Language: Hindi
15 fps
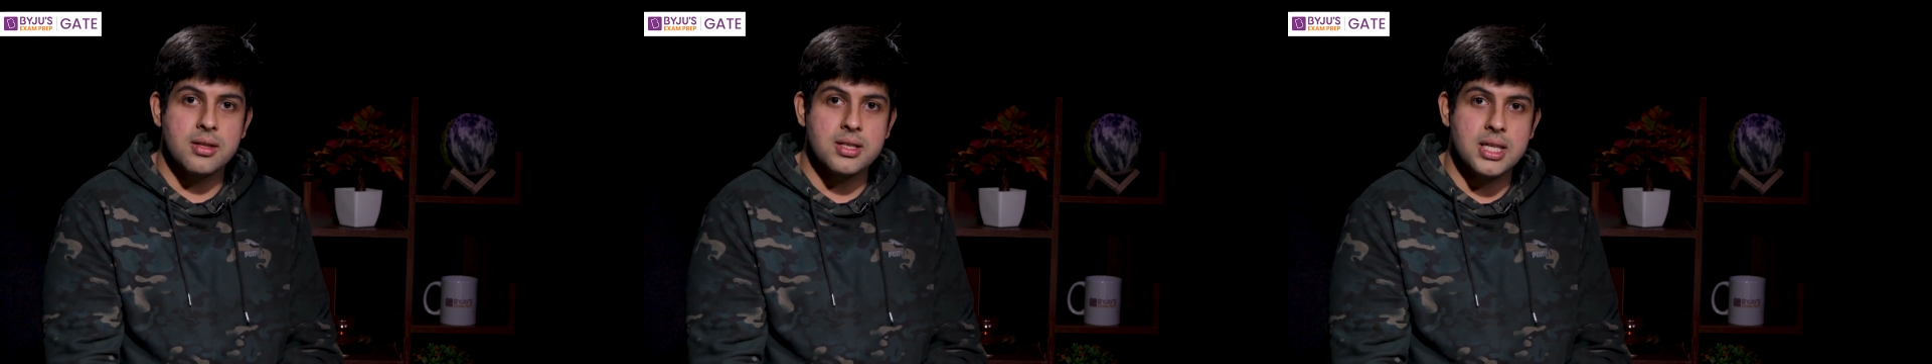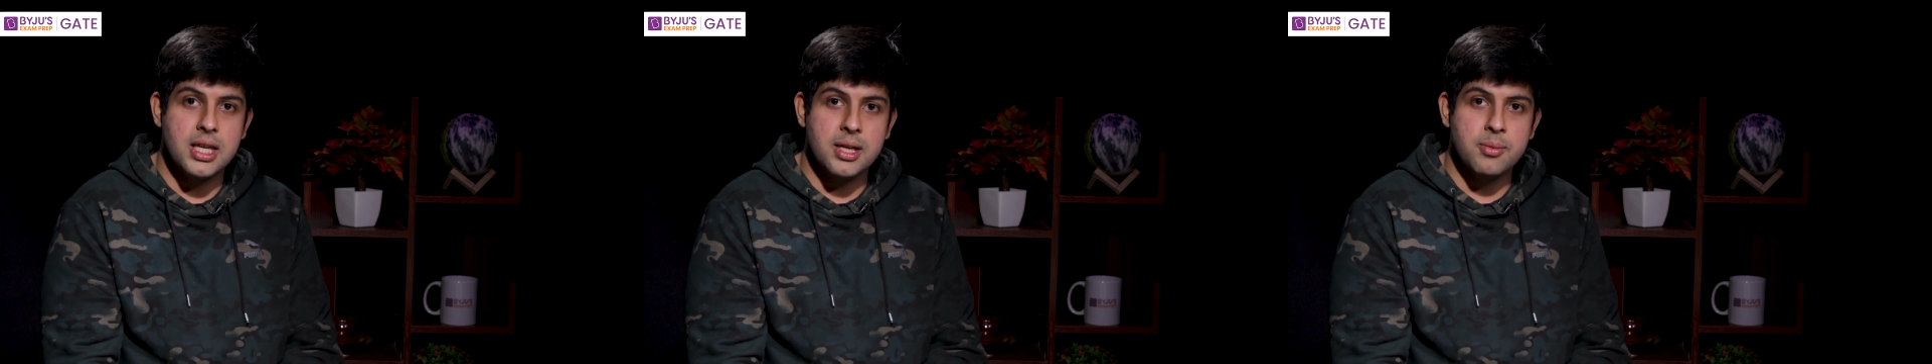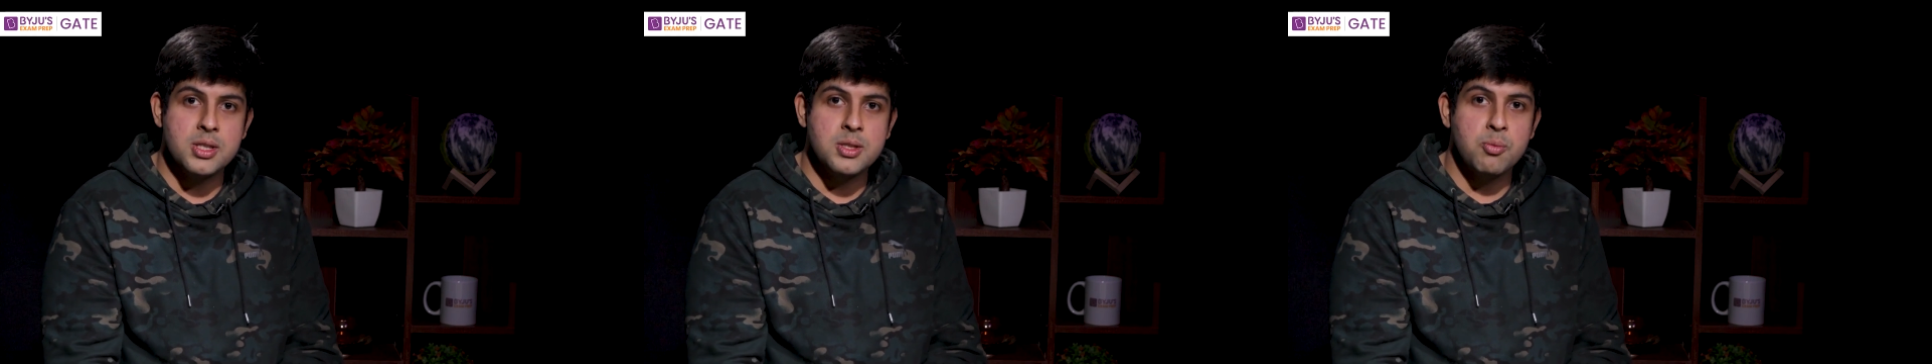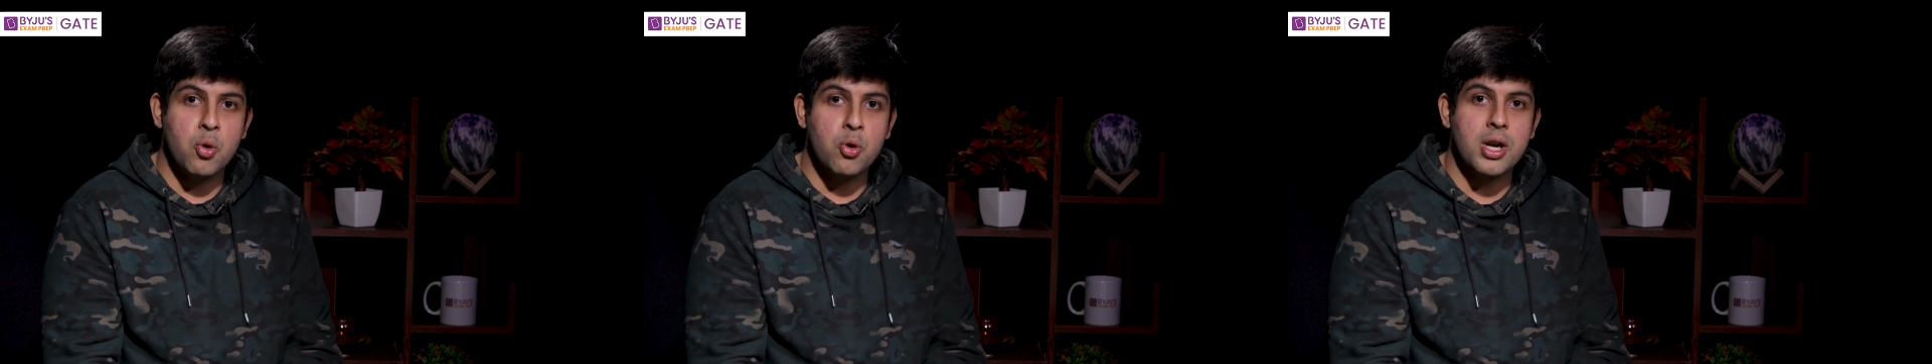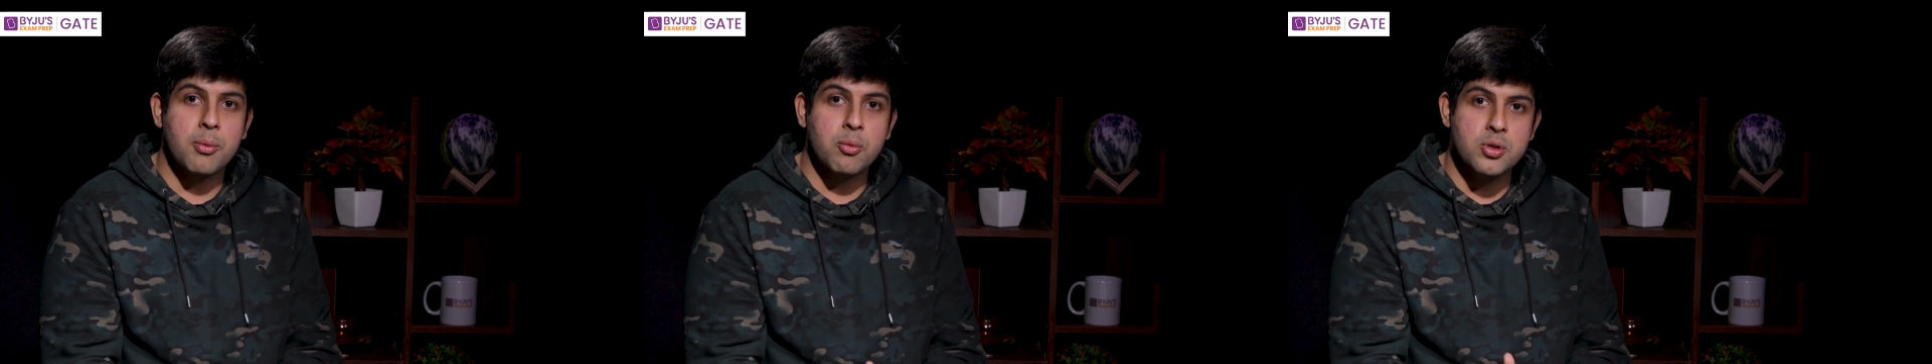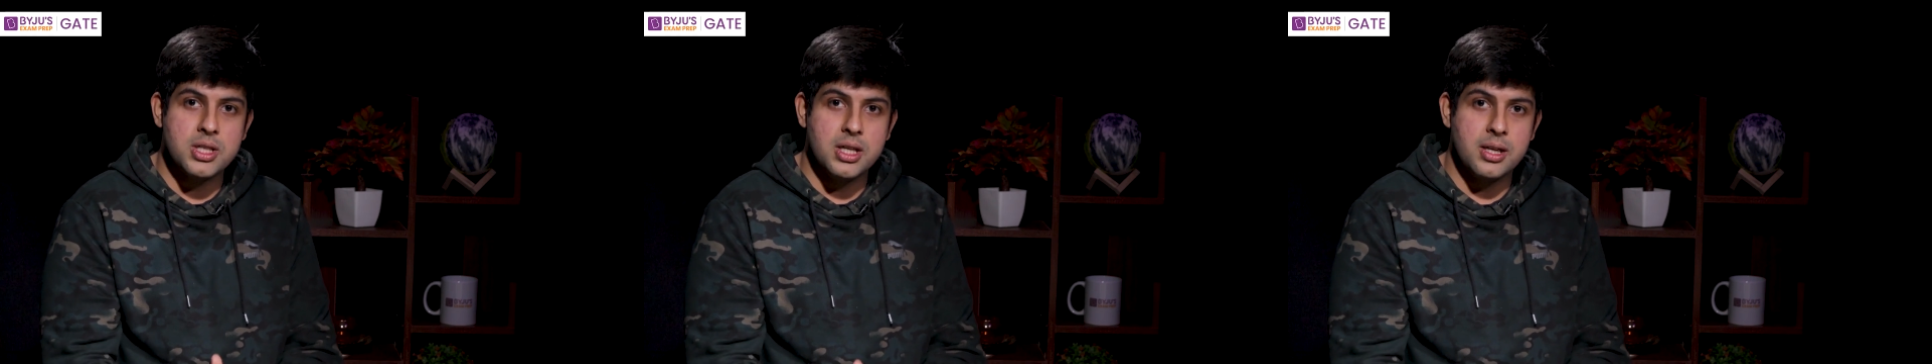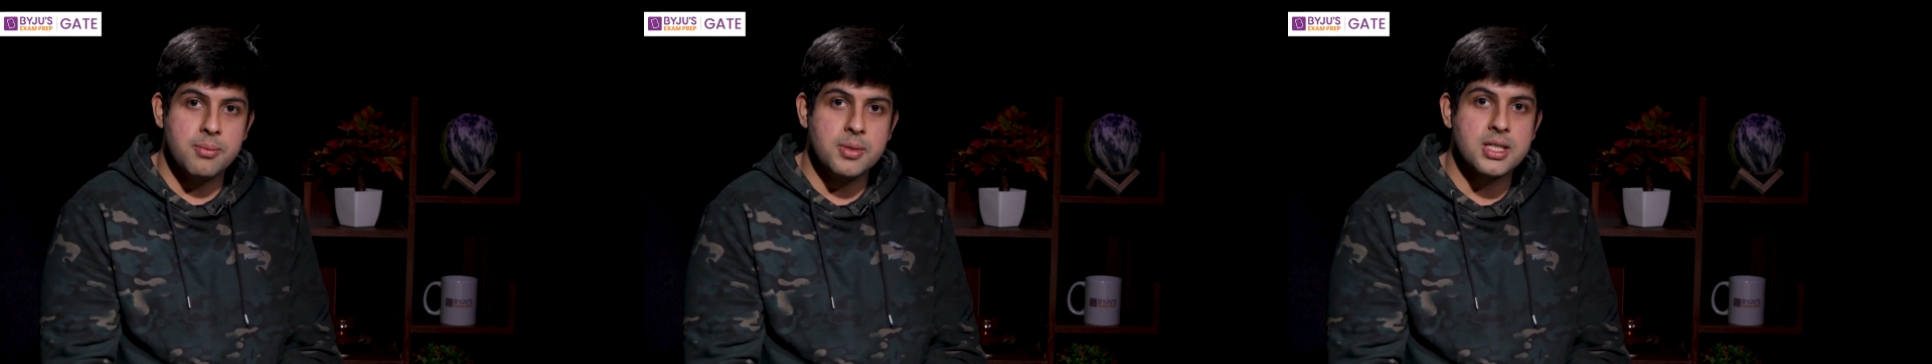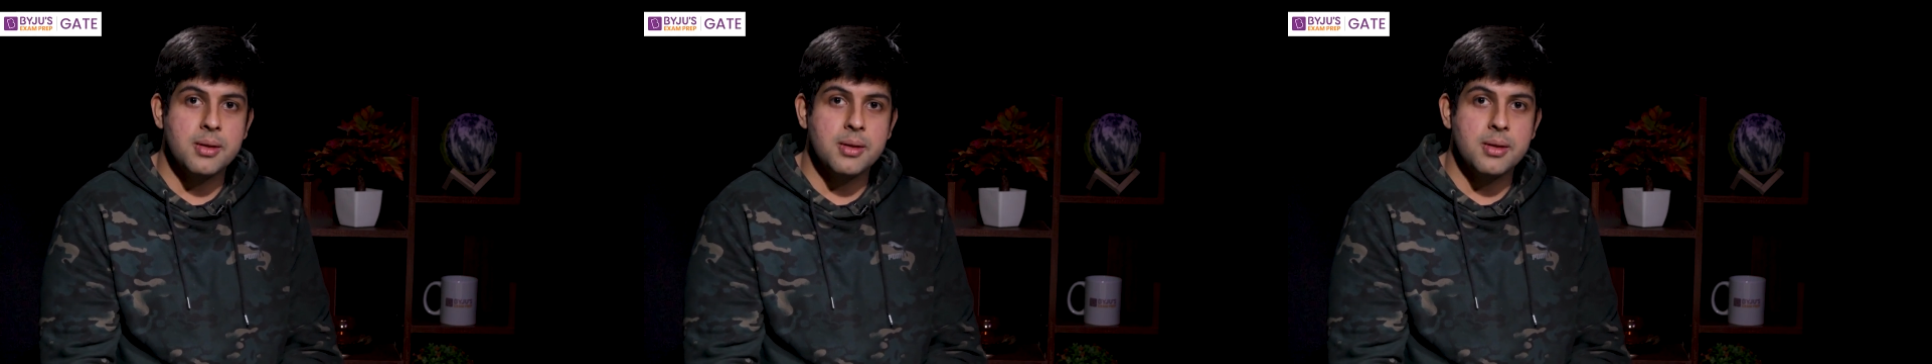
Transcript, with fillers: सिलेबस मोड आपको सिलेबस